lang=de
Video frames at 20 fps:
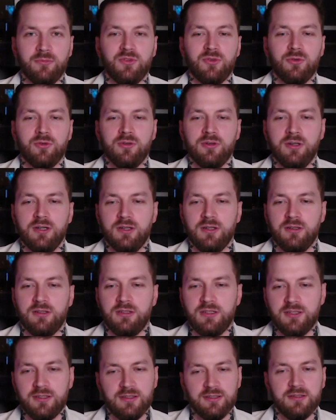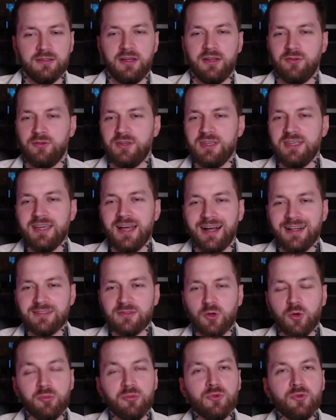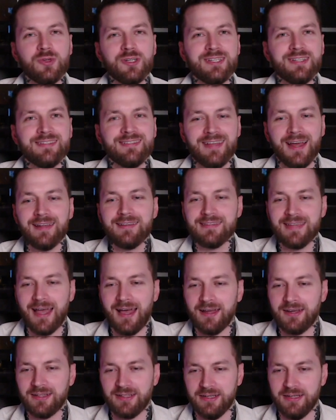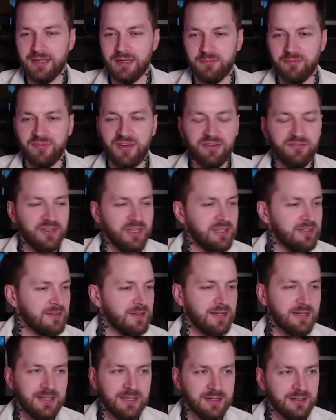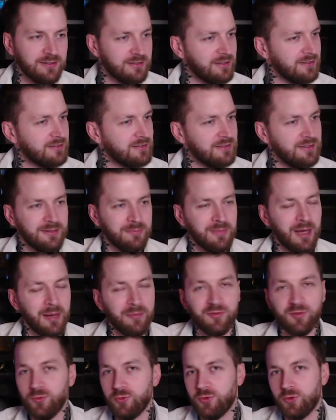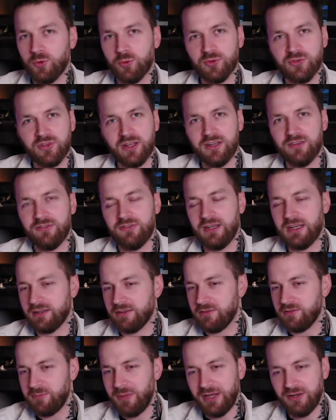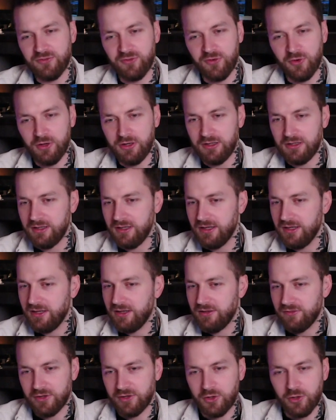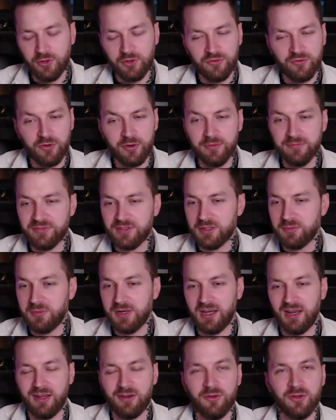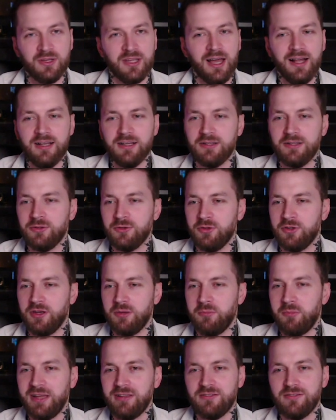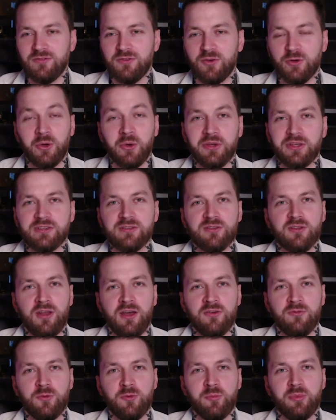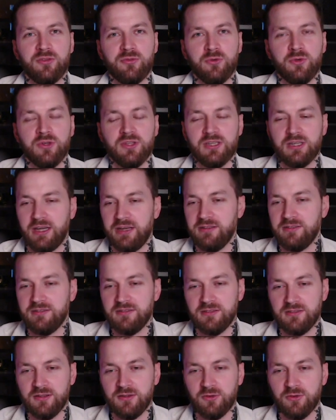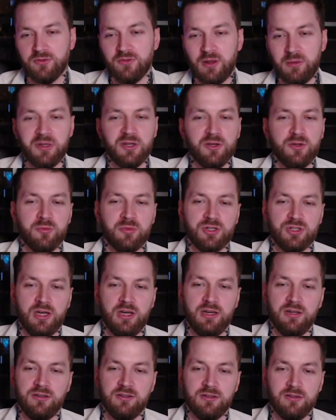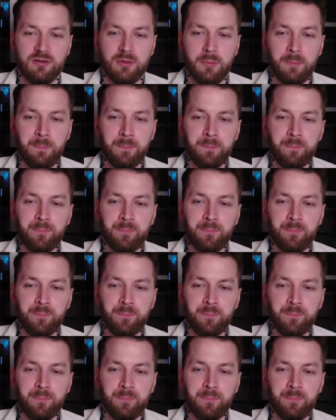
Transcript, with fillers: So die, also ihr als Community seid sehr angenehm. Wenn wir interagieren, ist das im absoluten Großteil der Fälle respektvoll. Wir können uns vernünftig miteinander unterhalten und den meisten von euch ist klar, wo persönliche Grenzen sind und wann man die überschreitet.